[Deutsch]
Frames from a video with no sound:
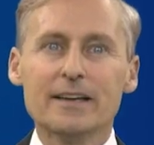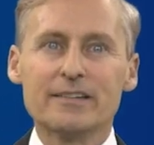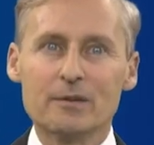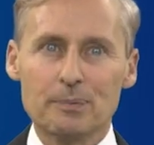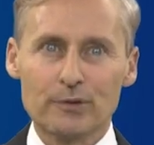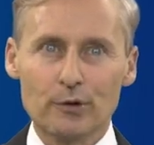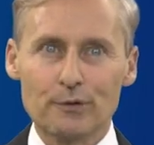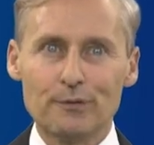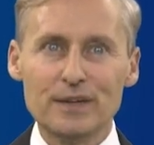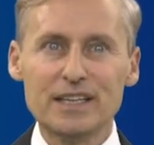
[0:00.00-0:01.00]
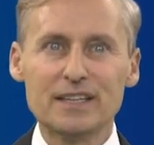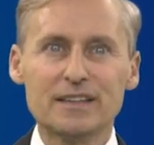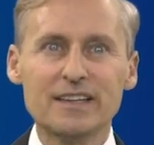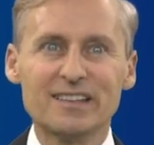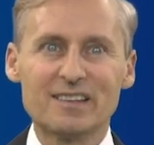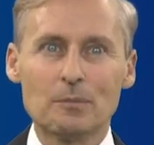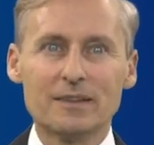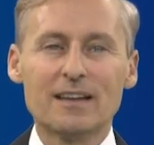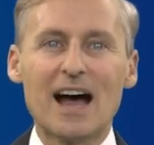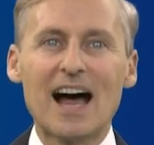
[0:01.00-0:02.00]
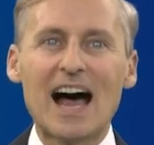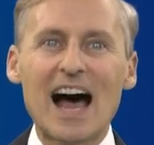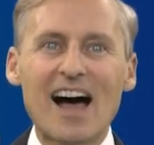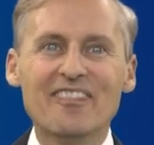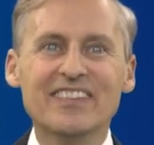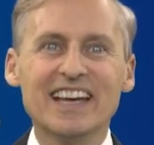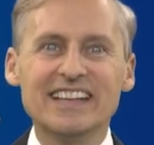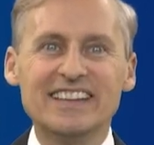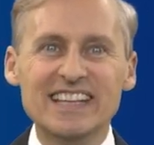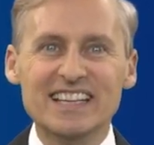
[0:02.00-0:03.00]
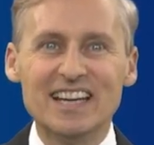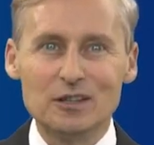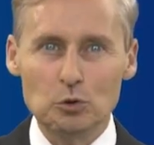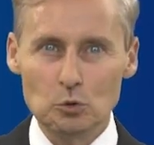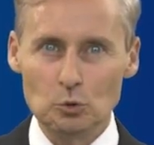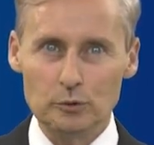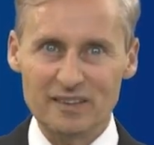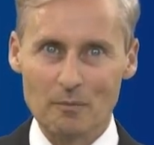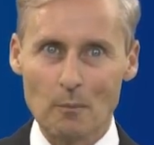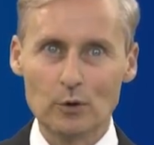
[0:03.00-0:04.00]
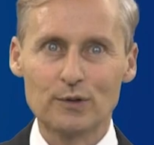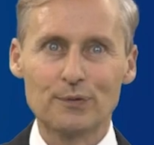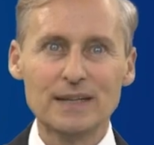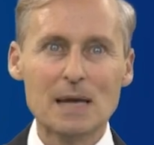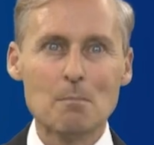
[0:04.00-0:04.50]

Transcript: ist es besonders wichtig, dass man andere Dinge tut, also möglichst viele